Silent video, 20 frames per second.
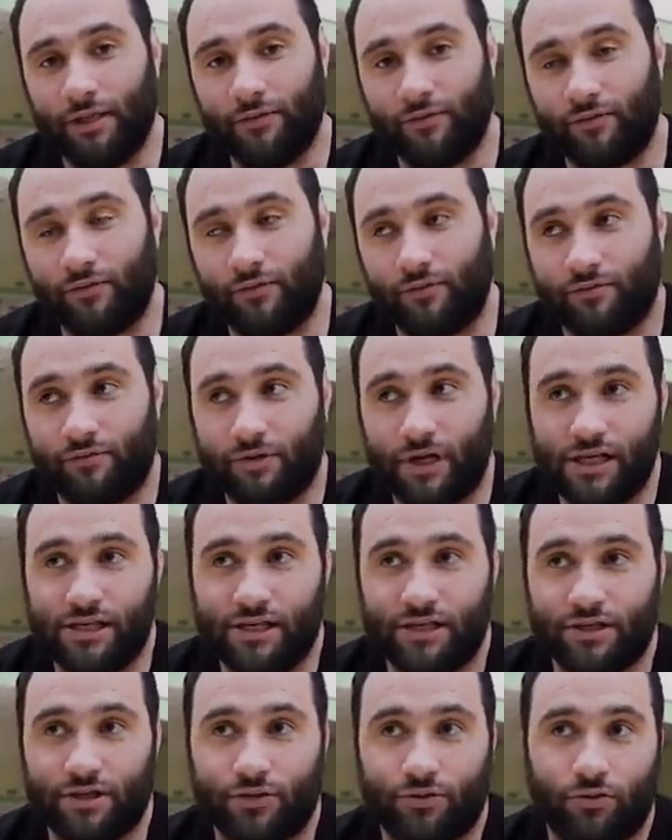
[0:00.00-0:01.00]

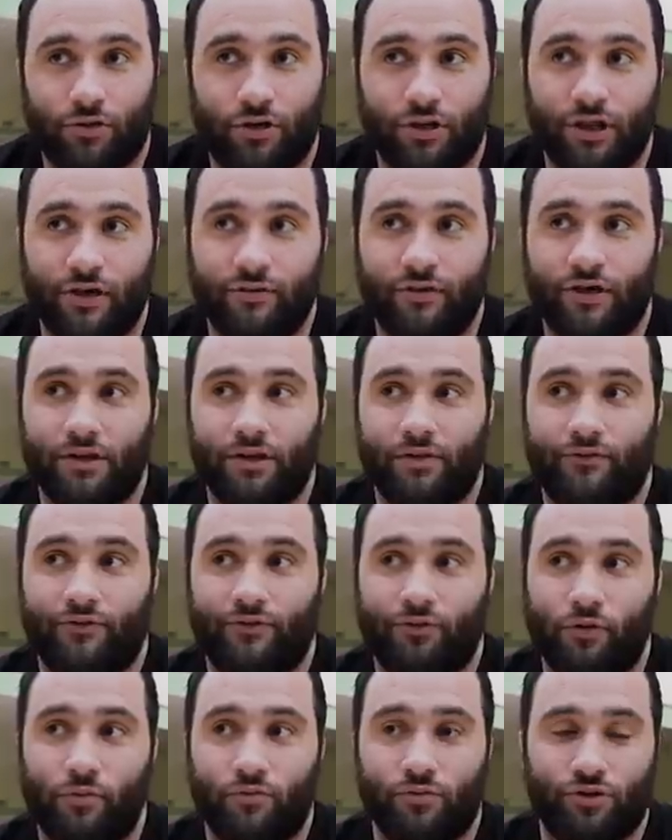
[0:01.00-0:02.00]
Разница только, наверное, в
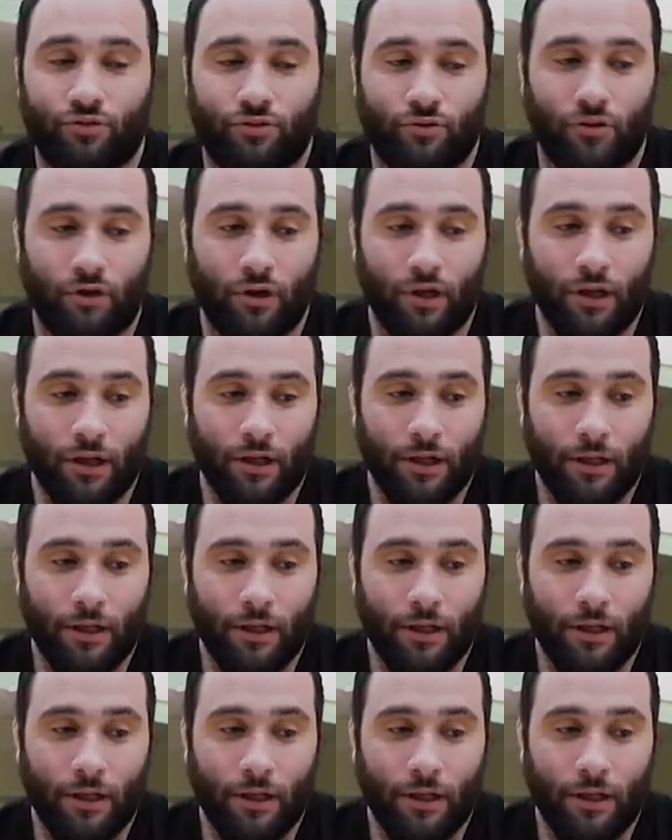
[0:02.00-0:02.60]
том, что